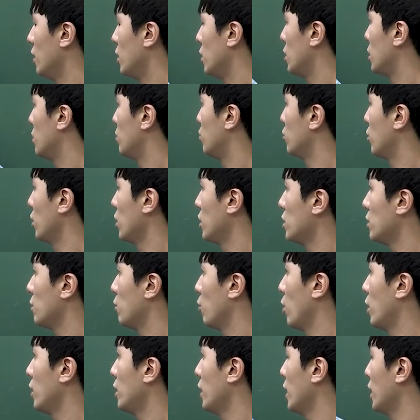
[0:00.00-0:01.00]
2분의
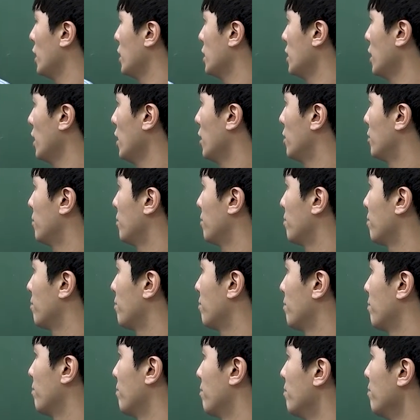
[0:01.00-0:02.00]
15가 되겠죠.
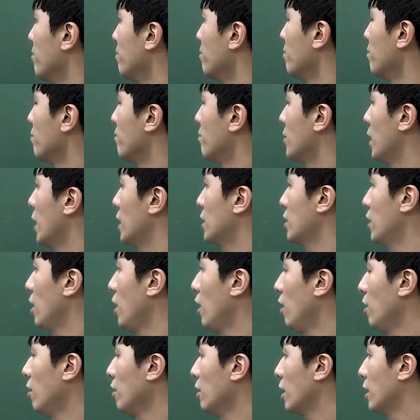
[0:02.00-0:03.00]

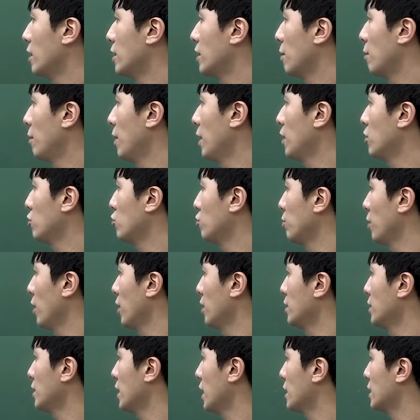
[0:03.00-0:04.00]
나서 계산만 해주면
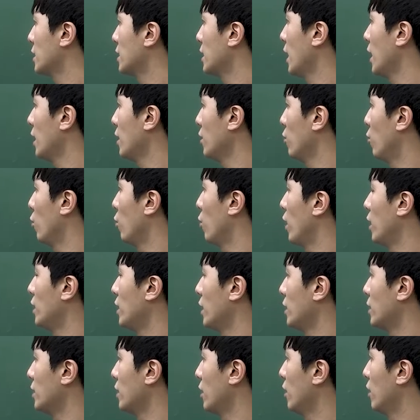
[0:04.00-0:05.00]
찻잔 5가
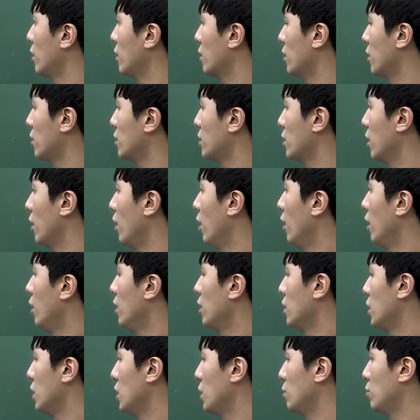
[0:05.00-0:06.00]
돼서 그렇죠.
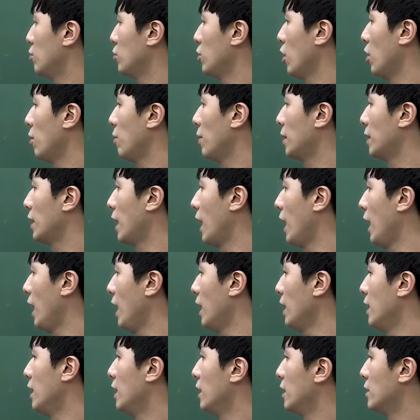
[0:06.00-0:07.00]

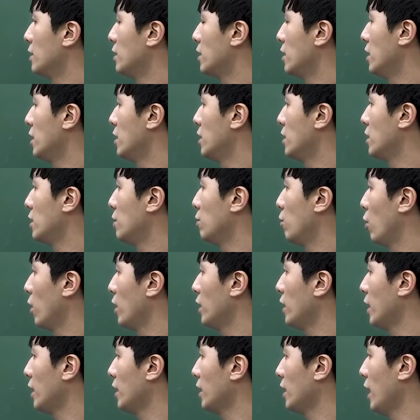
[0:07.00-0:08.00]
2분할마다
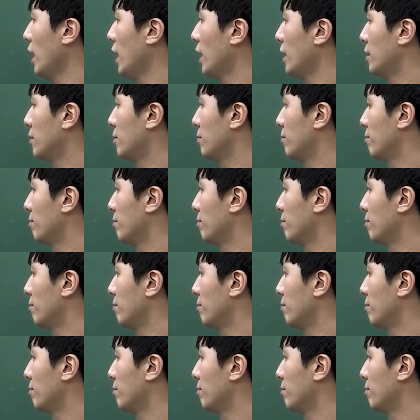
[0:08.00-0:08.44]
75가 되겠다.